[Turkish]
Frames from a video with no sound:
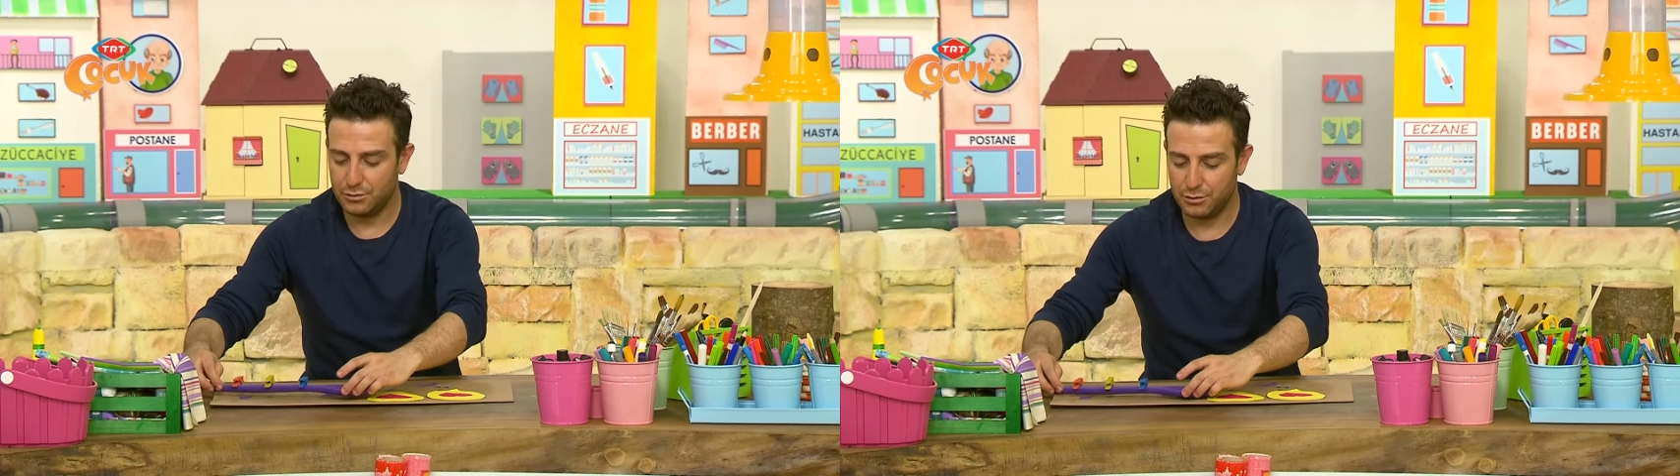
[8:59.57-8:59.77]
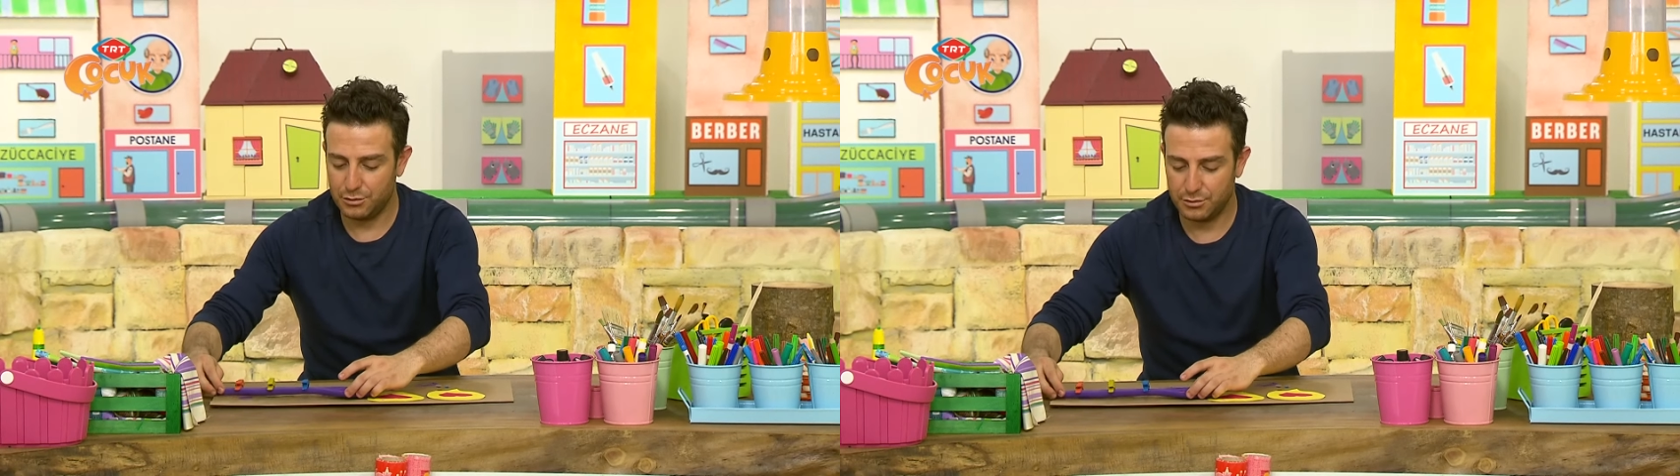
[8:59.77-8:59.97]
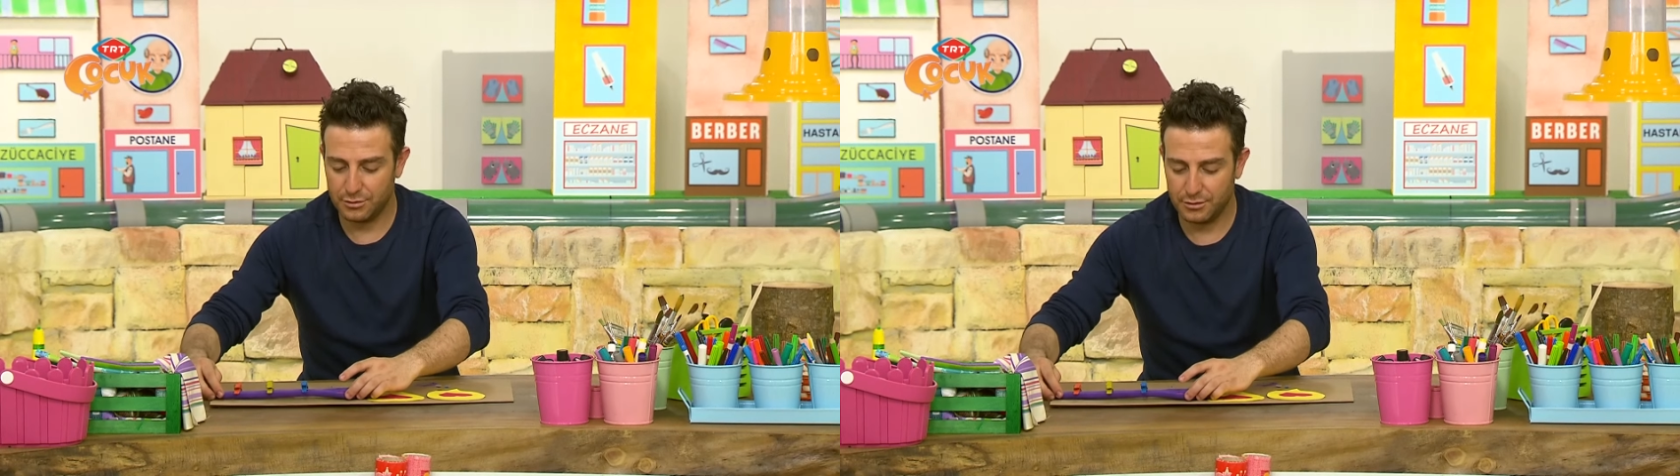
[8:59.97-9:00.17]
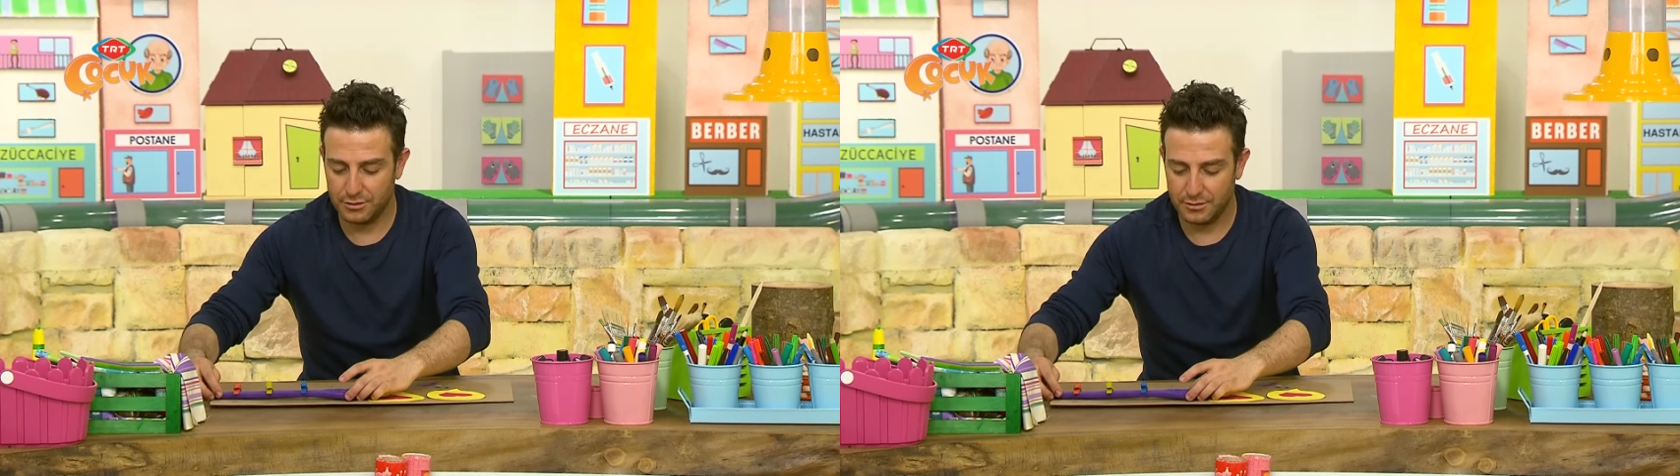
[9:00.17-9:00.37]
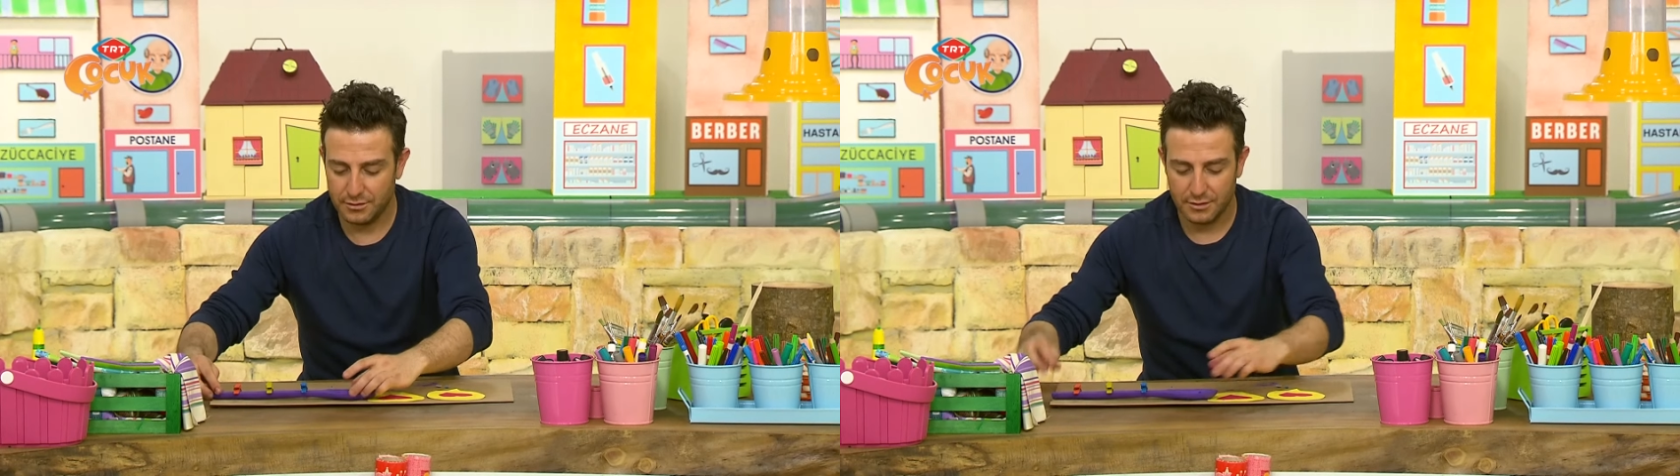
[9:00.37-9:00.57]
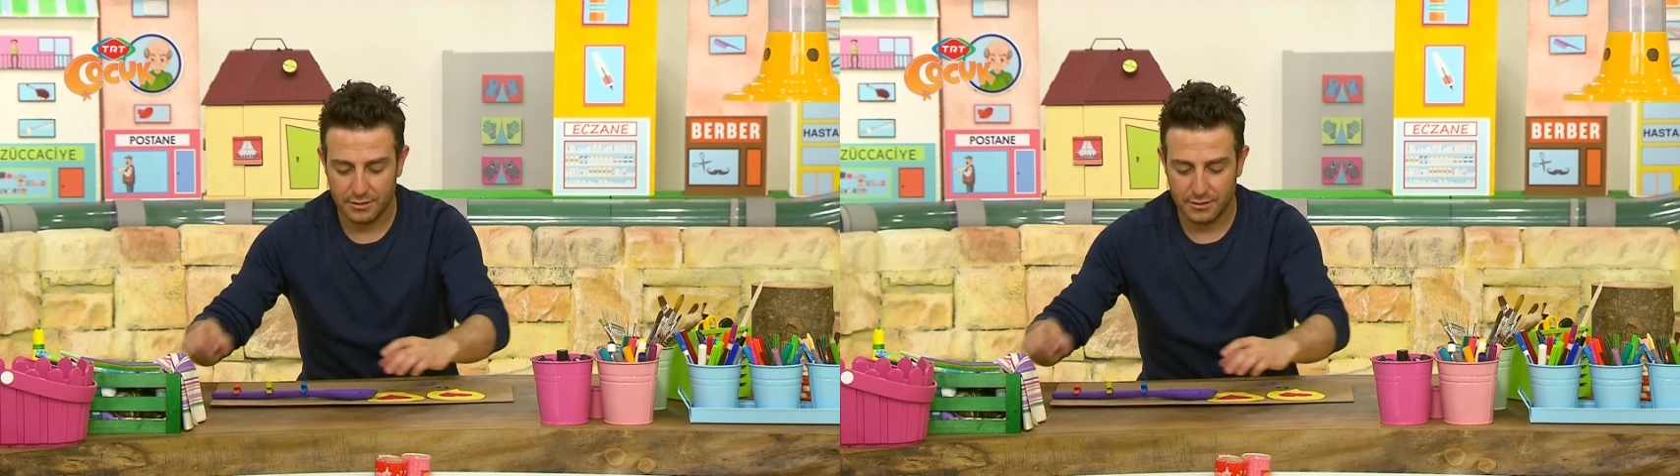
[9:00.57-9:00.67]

dursun.